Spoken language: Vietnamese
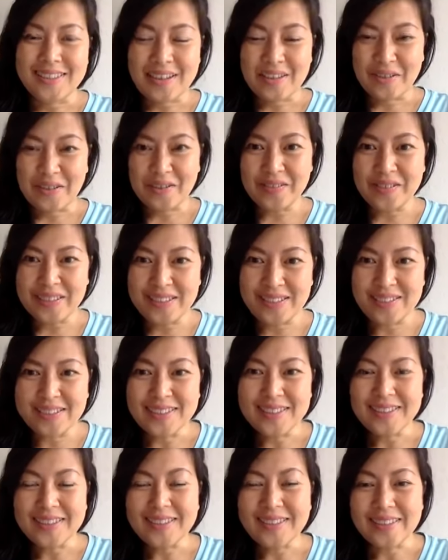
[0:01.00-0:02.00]
chào quý vị
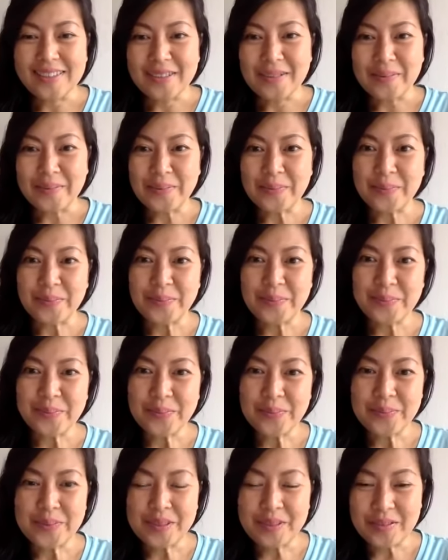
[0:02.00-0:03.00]
à,
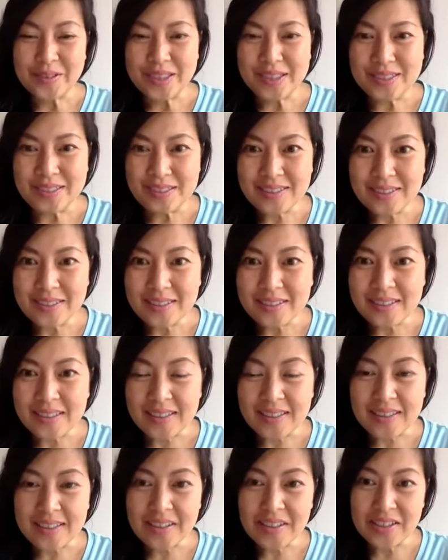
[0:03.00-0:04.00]
đầu tiên xin
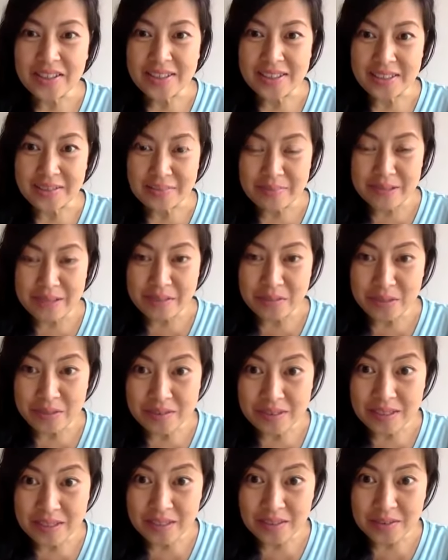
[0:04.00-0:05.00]
à, có lời cảm ơn quý
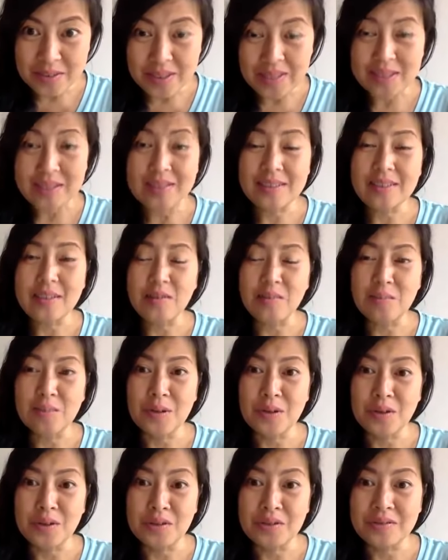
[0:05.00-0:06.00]
vị lâu nay ủng
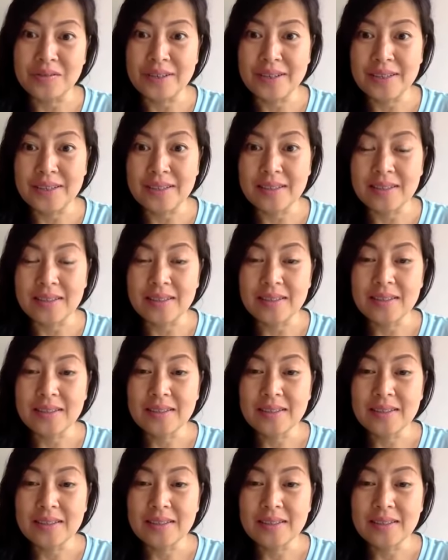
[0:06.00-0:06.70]
hộ và